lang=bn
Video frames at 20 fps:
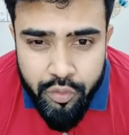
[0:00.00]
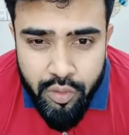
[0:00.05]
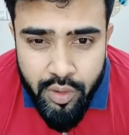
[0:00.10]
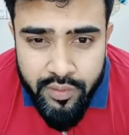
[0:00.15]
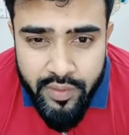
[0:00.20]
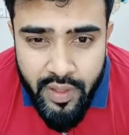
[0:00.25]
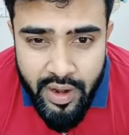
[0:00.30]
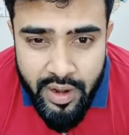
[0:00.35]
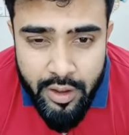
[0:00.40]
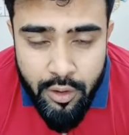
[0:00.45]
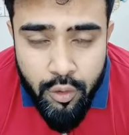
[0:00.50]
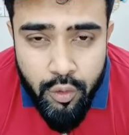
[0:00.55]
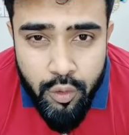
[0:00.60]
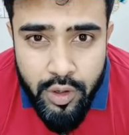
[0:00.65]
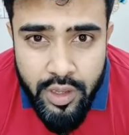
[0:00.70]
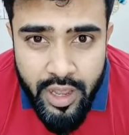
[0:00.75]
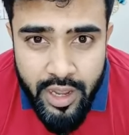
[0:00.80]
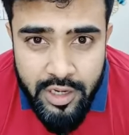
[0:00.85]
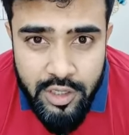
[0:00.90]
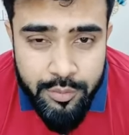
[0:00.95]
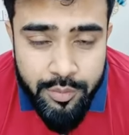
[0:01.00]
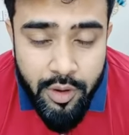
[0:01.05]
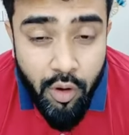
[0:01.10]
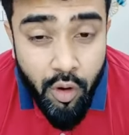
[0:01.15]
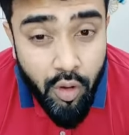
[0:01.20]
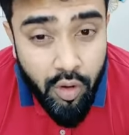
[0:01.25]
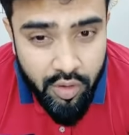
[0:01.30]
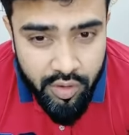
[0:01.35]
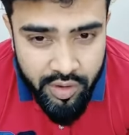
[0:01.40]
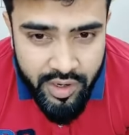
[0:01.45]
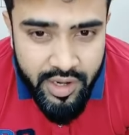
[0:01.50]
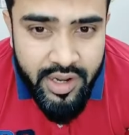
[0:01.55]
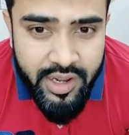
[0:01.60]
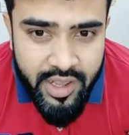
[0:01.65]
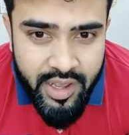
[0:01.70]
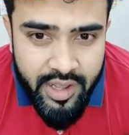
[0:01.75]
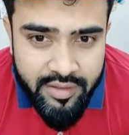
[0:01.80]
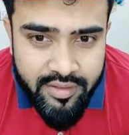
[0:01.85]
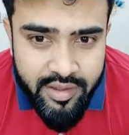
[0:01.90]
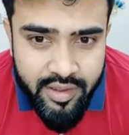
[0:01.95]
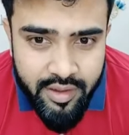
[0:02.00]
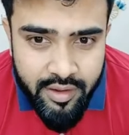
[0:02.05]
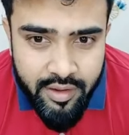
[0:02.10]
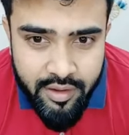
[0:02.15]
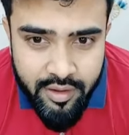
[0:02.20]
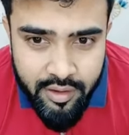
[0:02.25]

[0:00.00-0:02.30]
সুরাত আনায়হুর কি আসবে অলরেডি আছে